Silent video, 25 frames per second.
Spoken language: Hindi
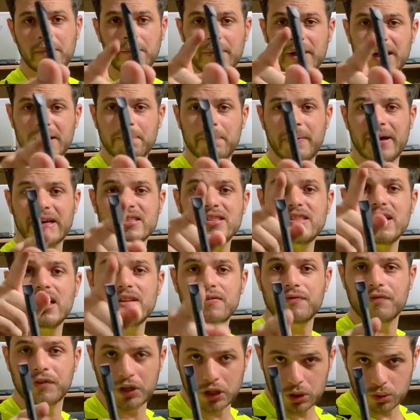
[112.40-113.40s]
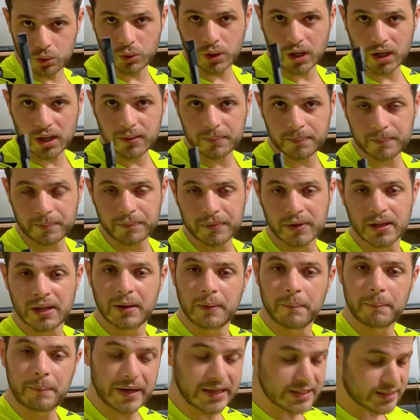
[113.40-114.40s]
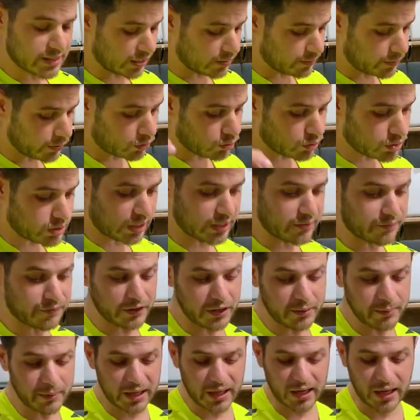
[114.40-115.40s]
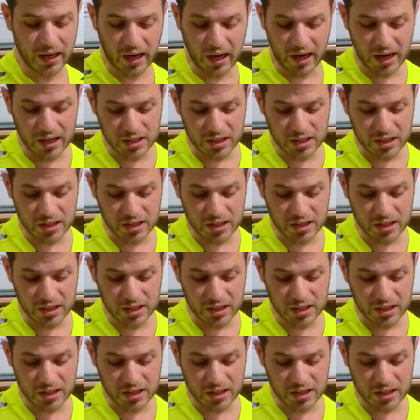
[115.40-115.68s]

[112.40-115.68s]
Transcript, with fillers: मैं पेन साथ फ्री दूंगा ठीक है पेन साथ बिल्कुल साथ फ्री मिलेगा